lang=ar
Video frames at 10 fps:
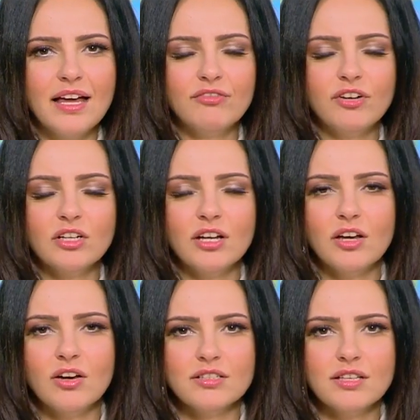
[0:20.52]
الفقرة
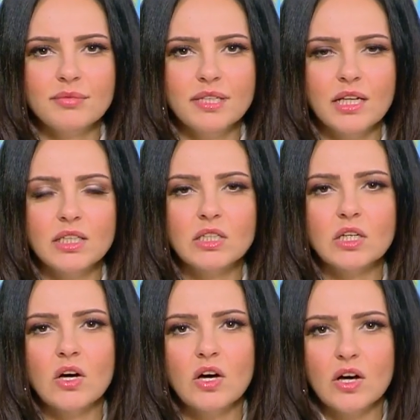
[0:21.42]
الخاصة
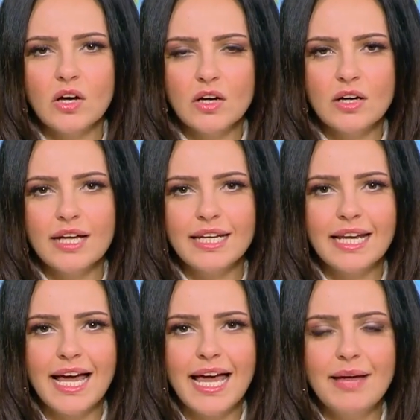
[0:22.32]
بالقراءة
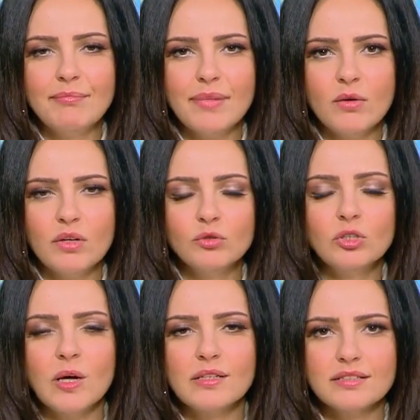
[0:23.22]
العامة
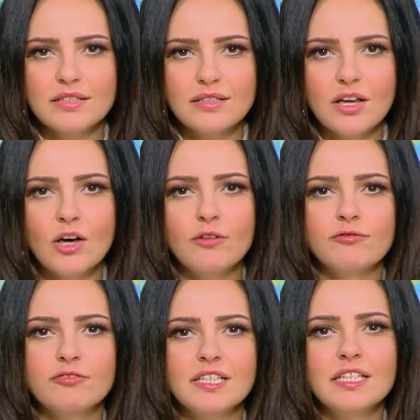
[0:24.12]
والمتخصصة
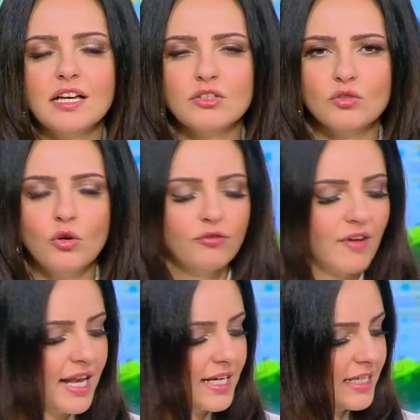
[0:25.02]
في
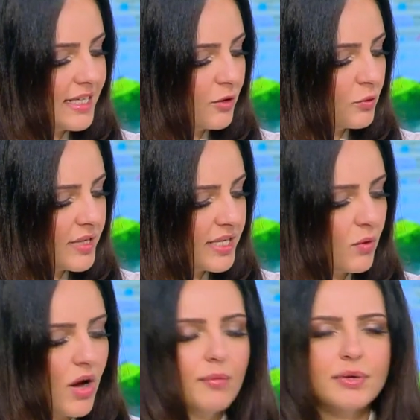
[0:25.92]
الصحف
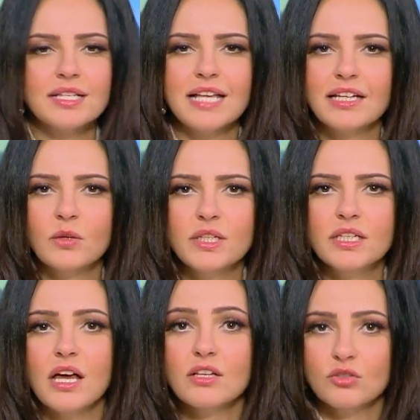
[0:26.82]
اليومية وأبرز
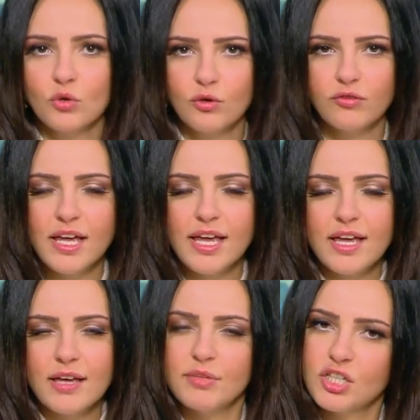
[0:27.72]
عناوين الصحف
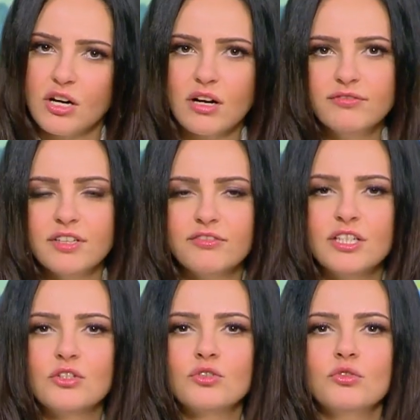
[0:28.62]
بيشرفنا
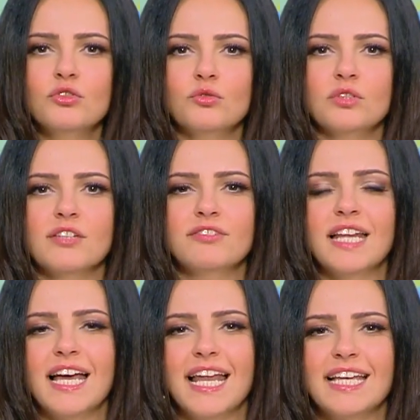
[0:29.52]
في الاستوديو
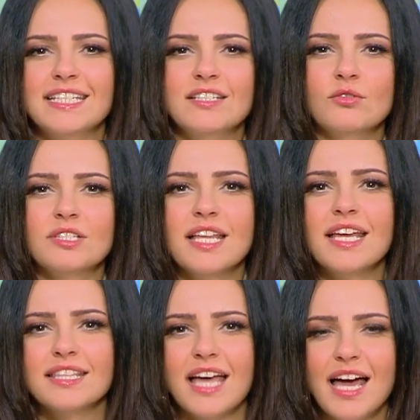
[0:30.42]
ضيفنا العزيز
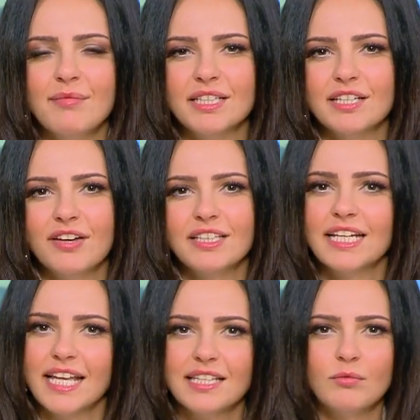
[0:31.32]
الاستاذ احمد رفعت
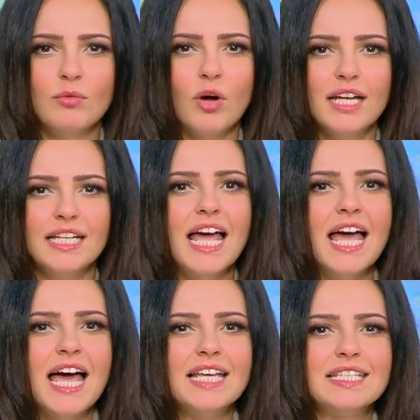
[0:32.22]
الكاتب والمحلل
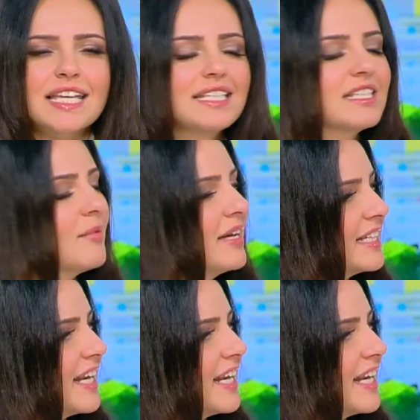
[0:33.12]
السياسي صباح الخير على